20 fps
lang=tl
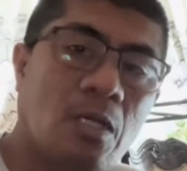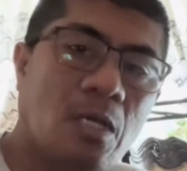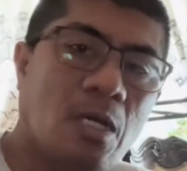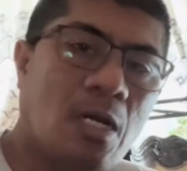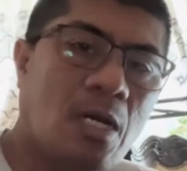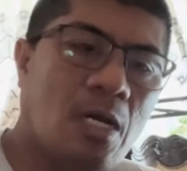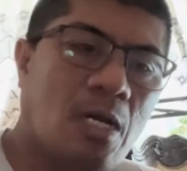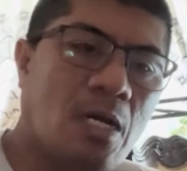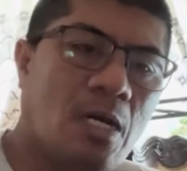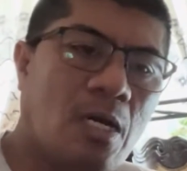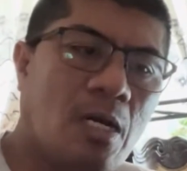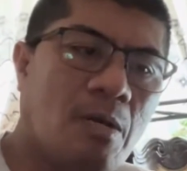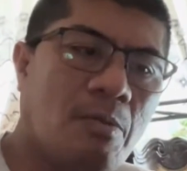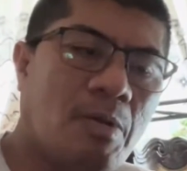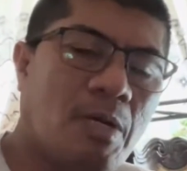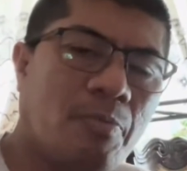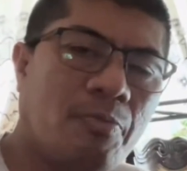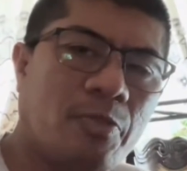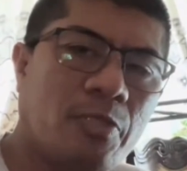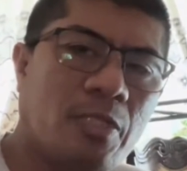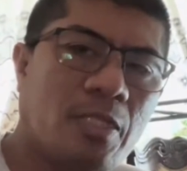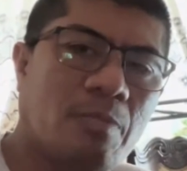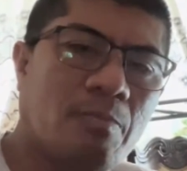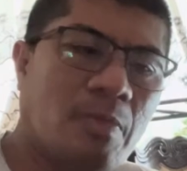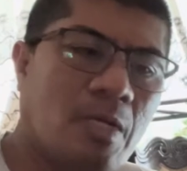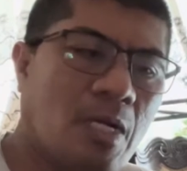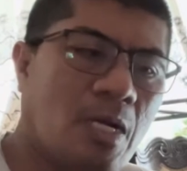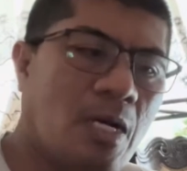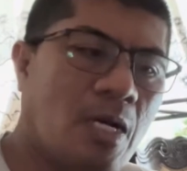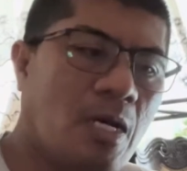uh, baka pwede na
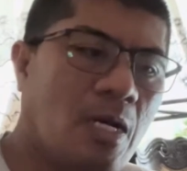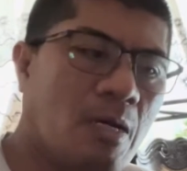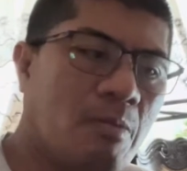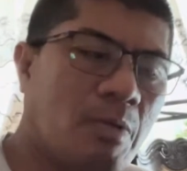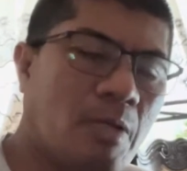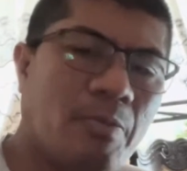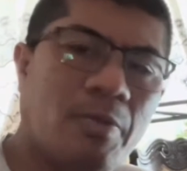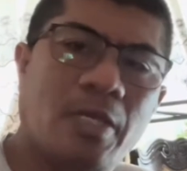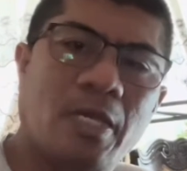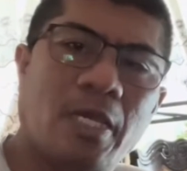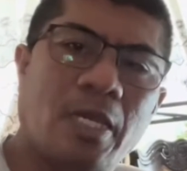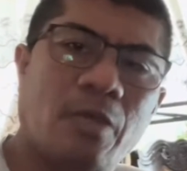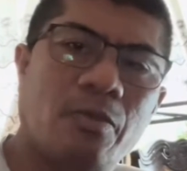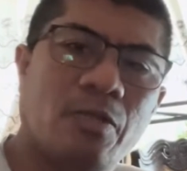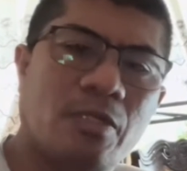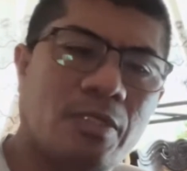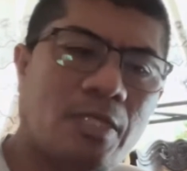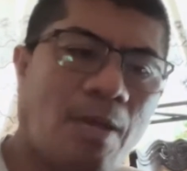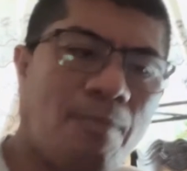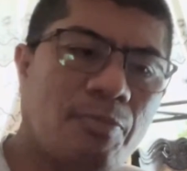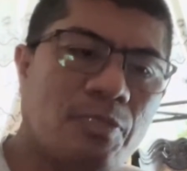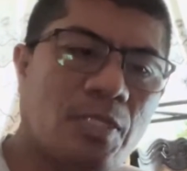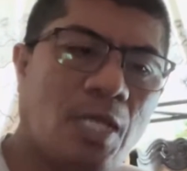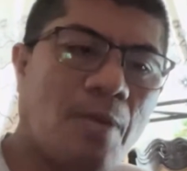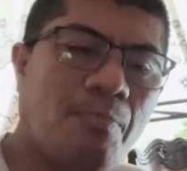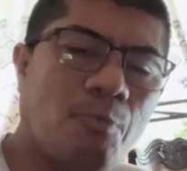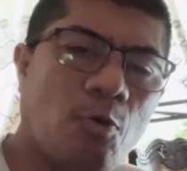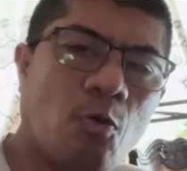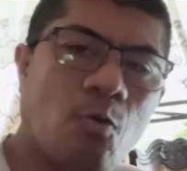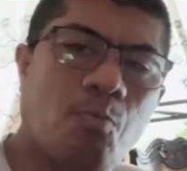mga magbigay kayo ng thumbs
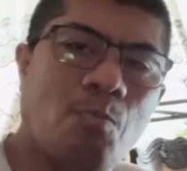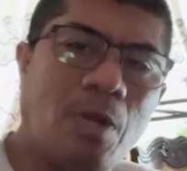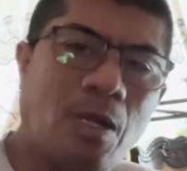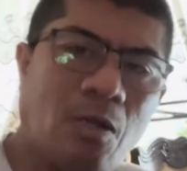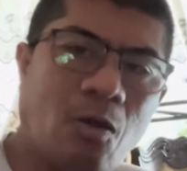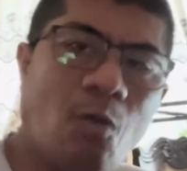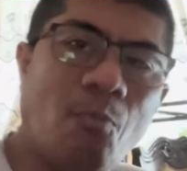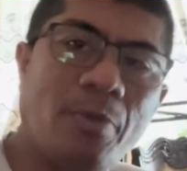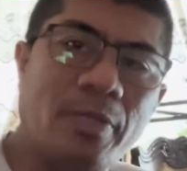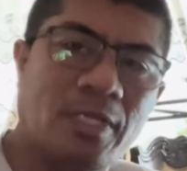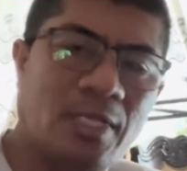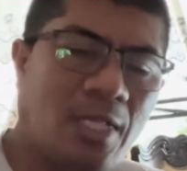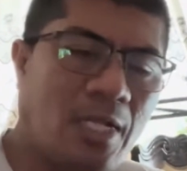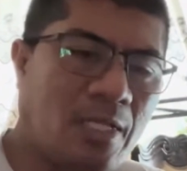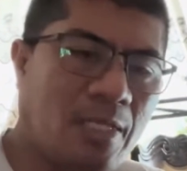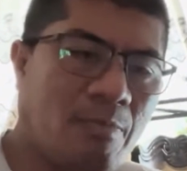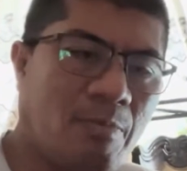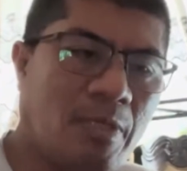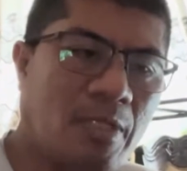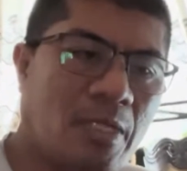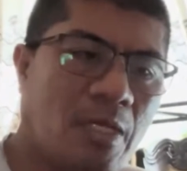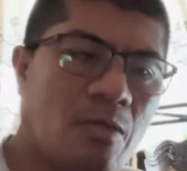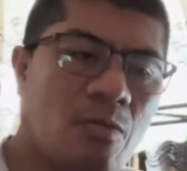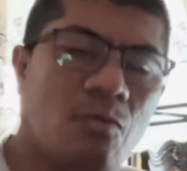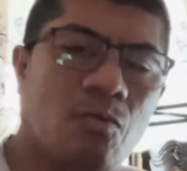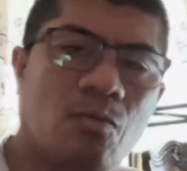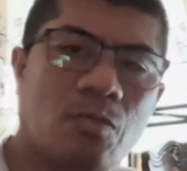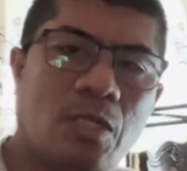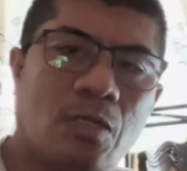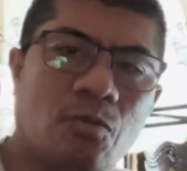up o mag-comment lang naman kayo
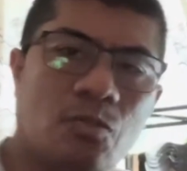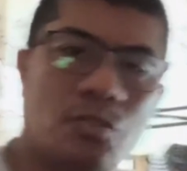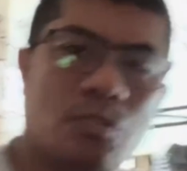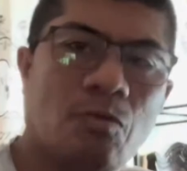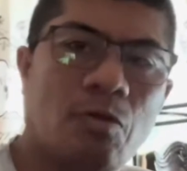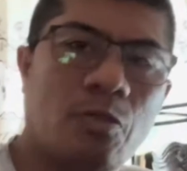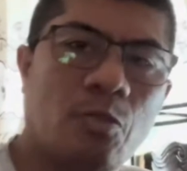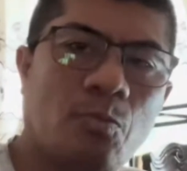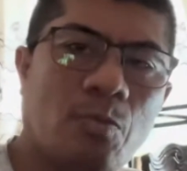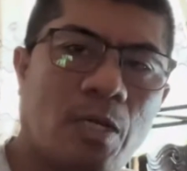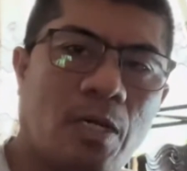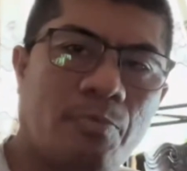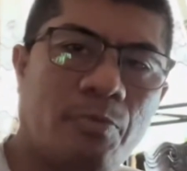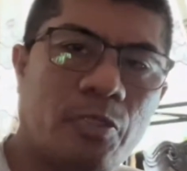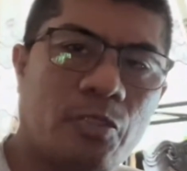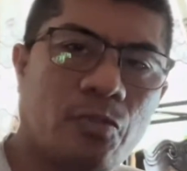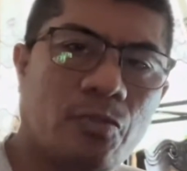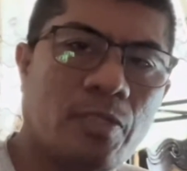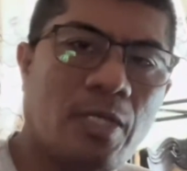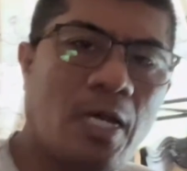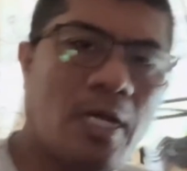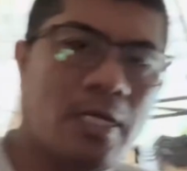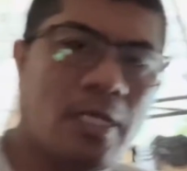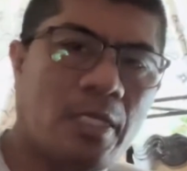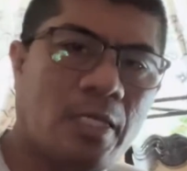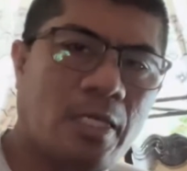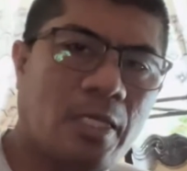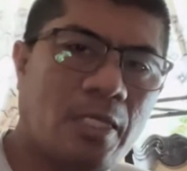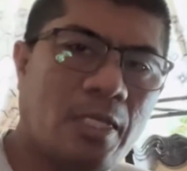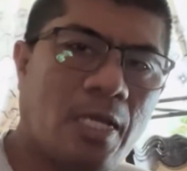kung nagustuhan yung mga video na
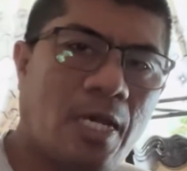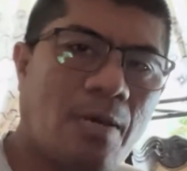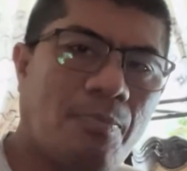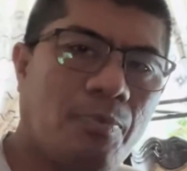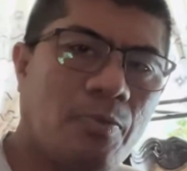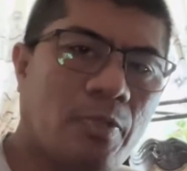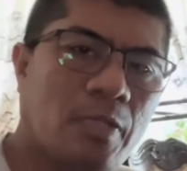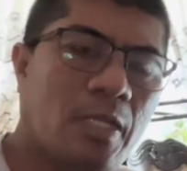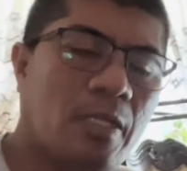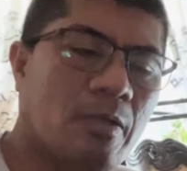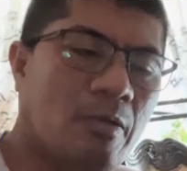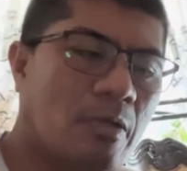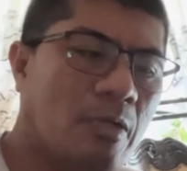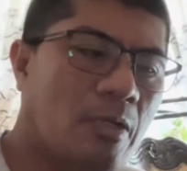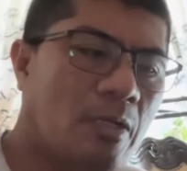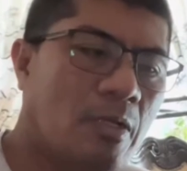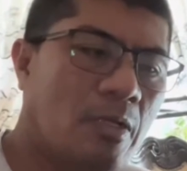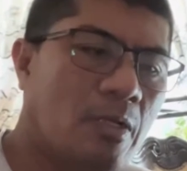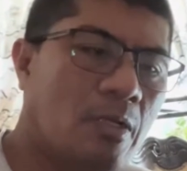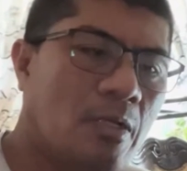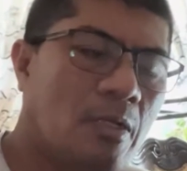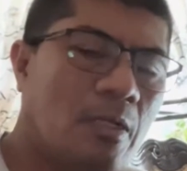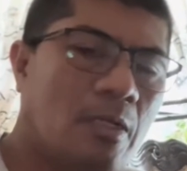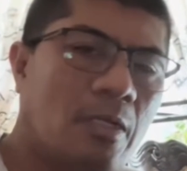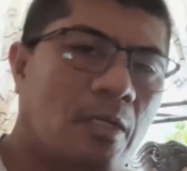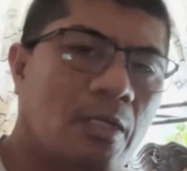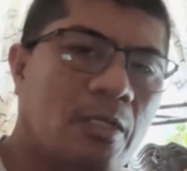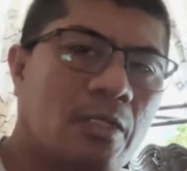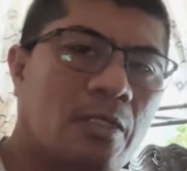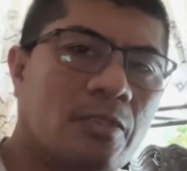aking ina-upload ano.
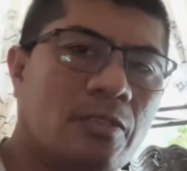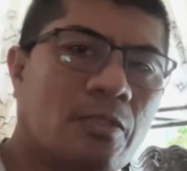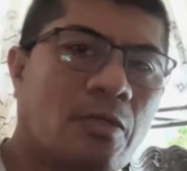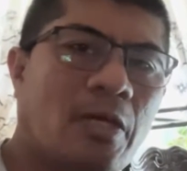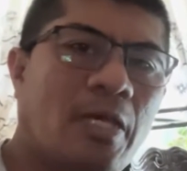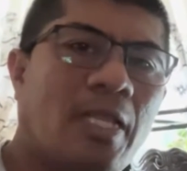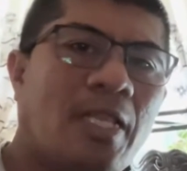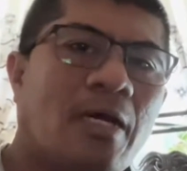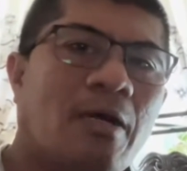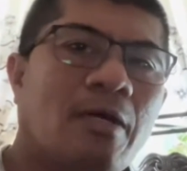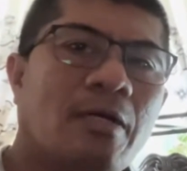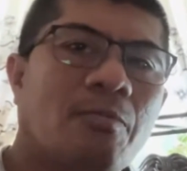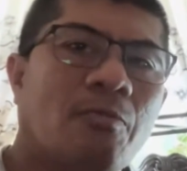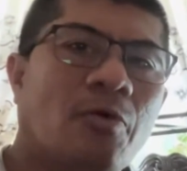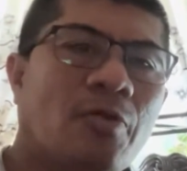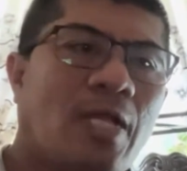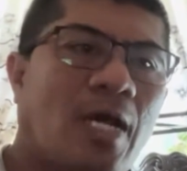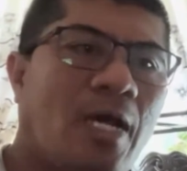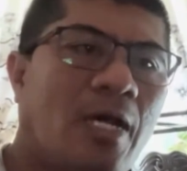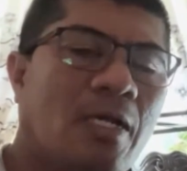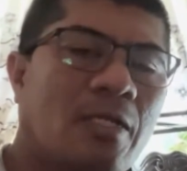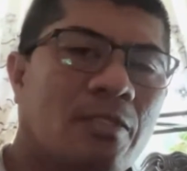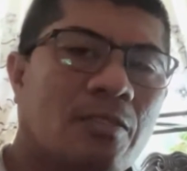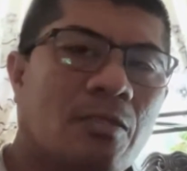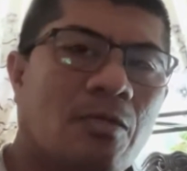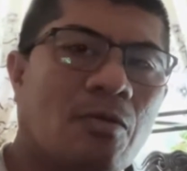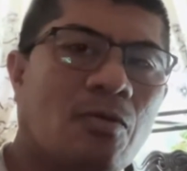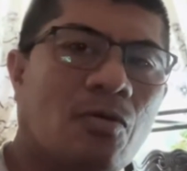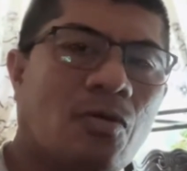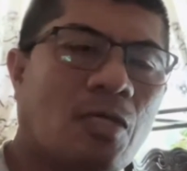So ayan lang muna.
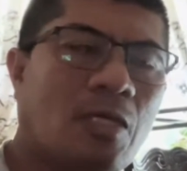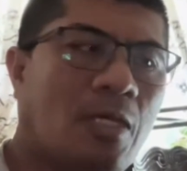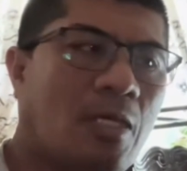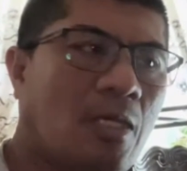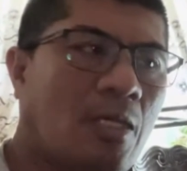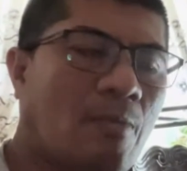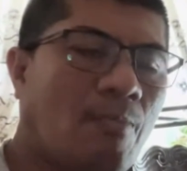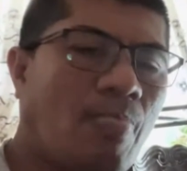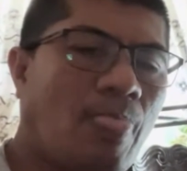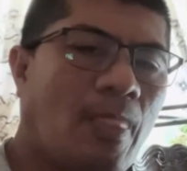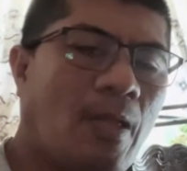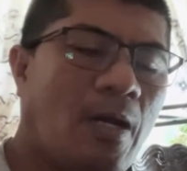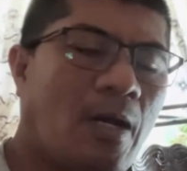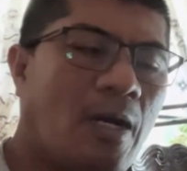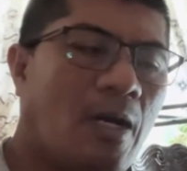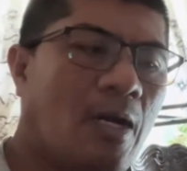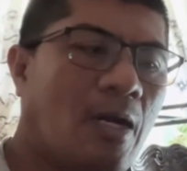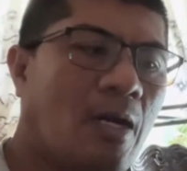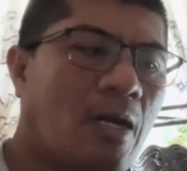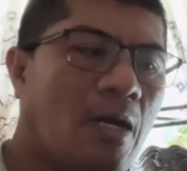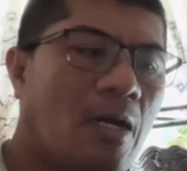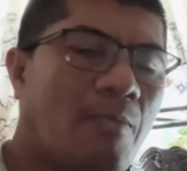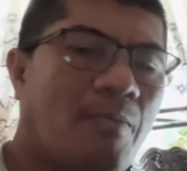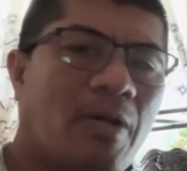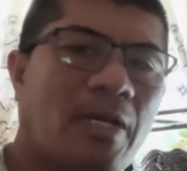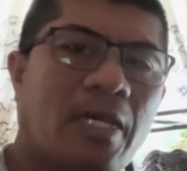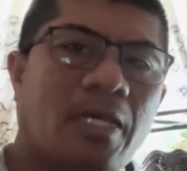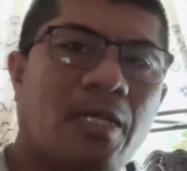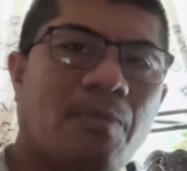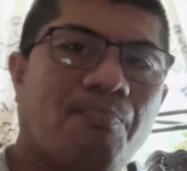So uh,
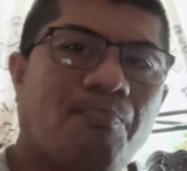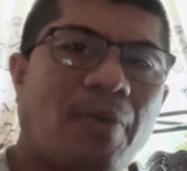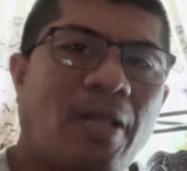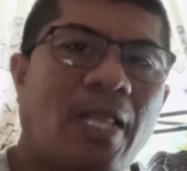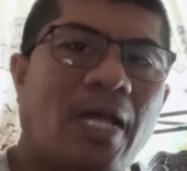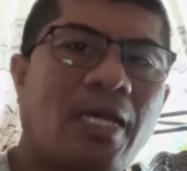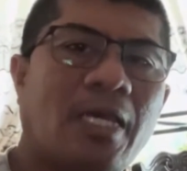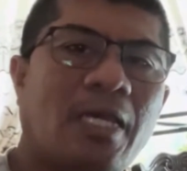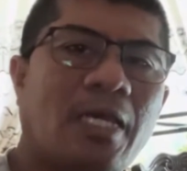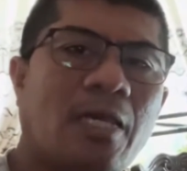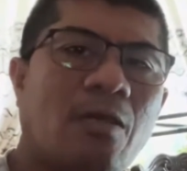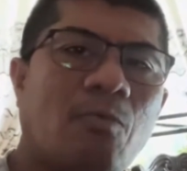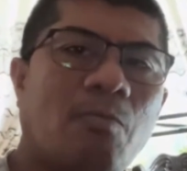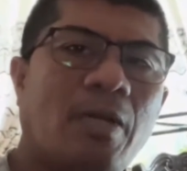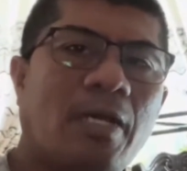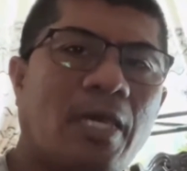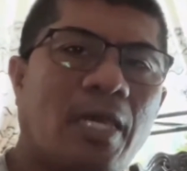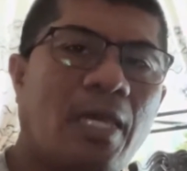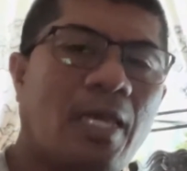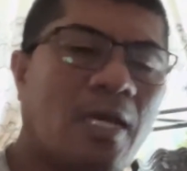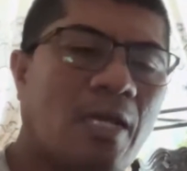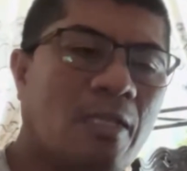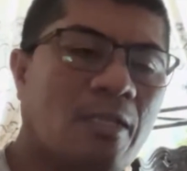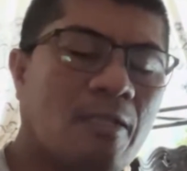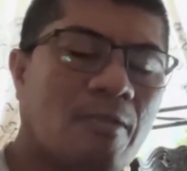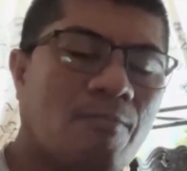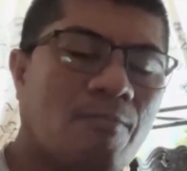mag palaging kayong mag-iingat.